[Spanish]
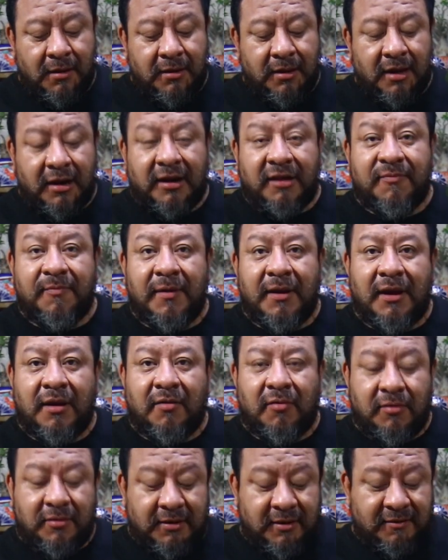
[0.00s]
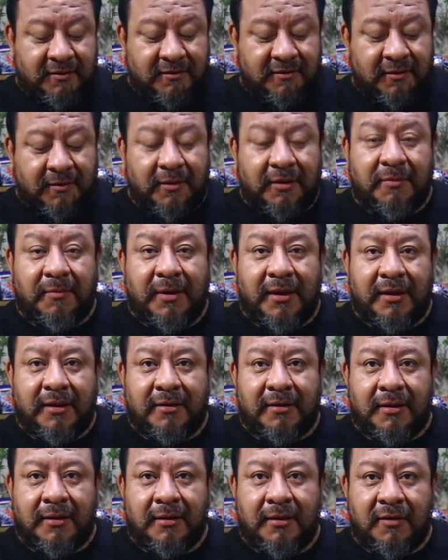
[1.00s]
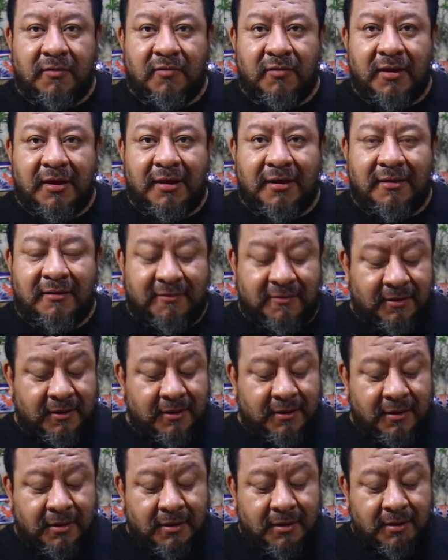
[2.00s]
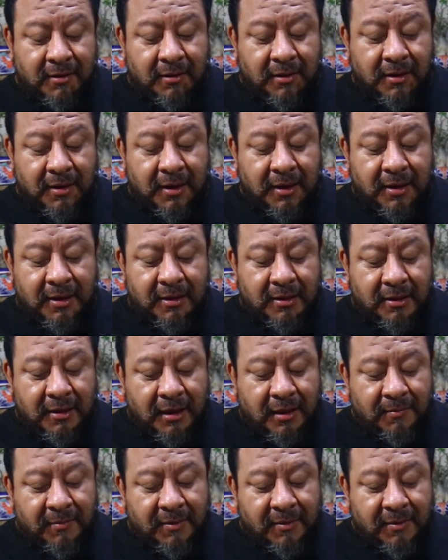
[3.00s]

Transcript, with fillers: y al raspé la corteza se ve verde. Eso quiere decir que nada